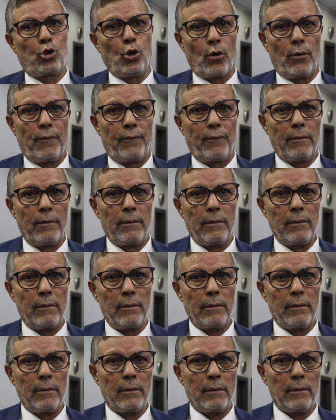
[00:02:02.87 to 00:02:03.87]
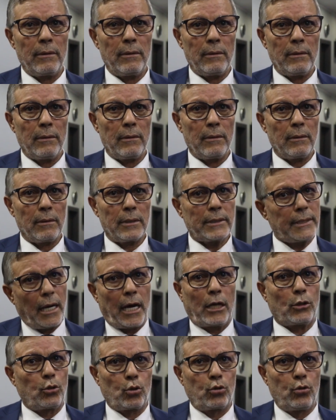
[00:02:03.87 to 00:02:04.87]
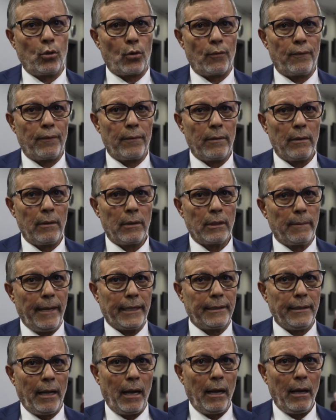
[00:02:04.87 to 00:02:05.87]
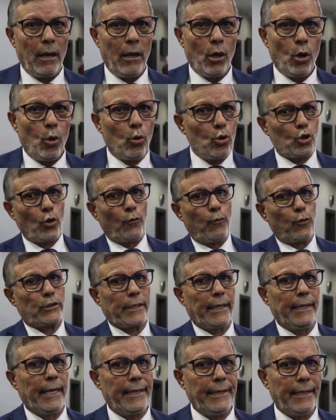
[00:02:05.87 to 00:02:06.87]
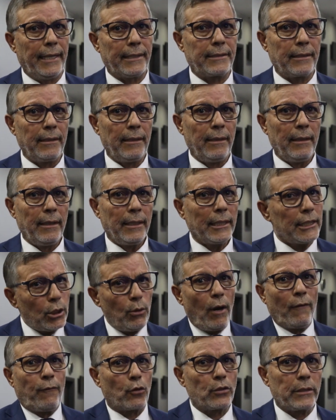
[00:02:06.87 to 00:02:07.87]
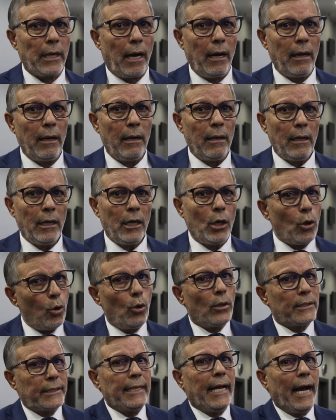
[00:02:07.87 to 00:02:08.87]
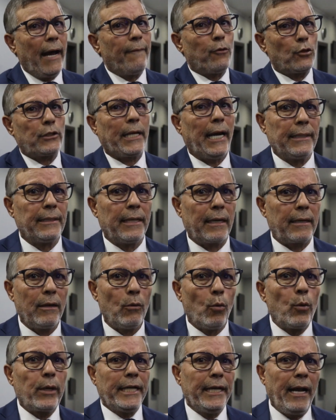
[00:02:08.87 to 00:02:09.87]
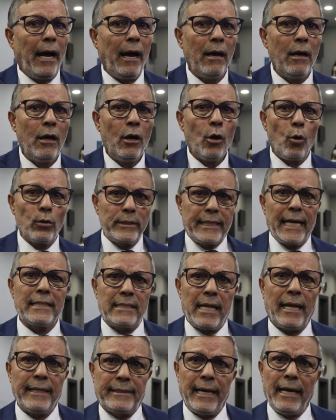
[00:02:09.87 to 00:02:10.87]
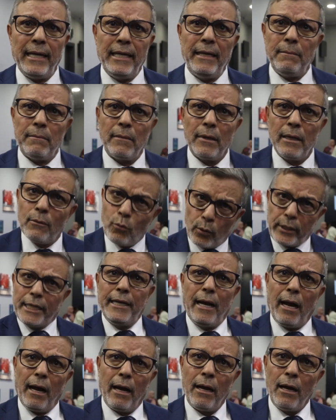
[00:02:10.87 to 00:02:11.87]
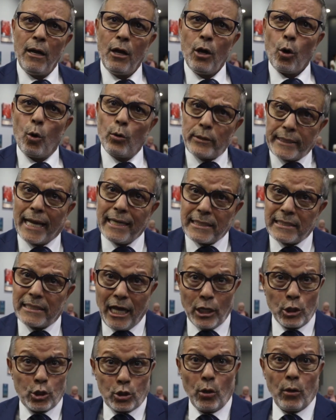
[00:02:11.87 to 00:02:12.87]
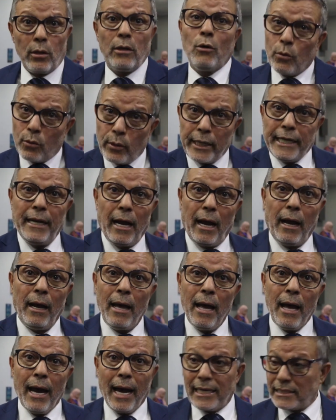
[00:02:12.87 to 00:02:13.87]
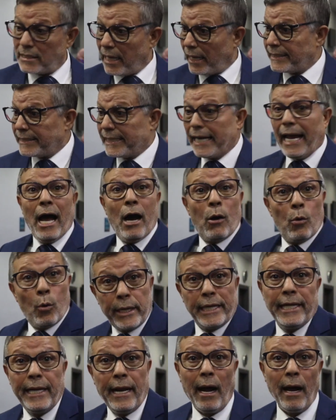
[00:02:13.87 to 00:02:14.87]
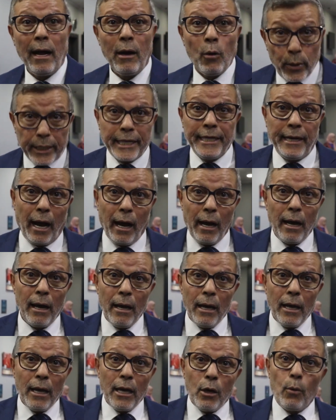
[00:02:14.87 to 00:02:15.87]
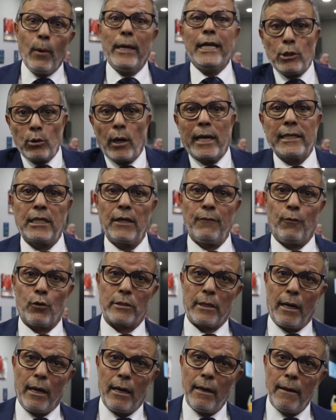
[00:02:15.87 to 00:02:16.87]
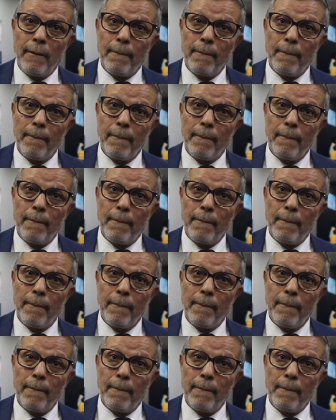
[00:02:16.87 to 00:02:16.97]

الظروف خصنا نقدروا الظروف ولادنا ونعطوا فرصه لهاد الناس نعطوها فرصه نقولوا سيدي ها فرصه عندك ورينا قلت صلاح التعليم ورينا قلت صلاح الشغل ورينا صلاح الصحه ورينا ورينا ونعطوك سيدي فرصه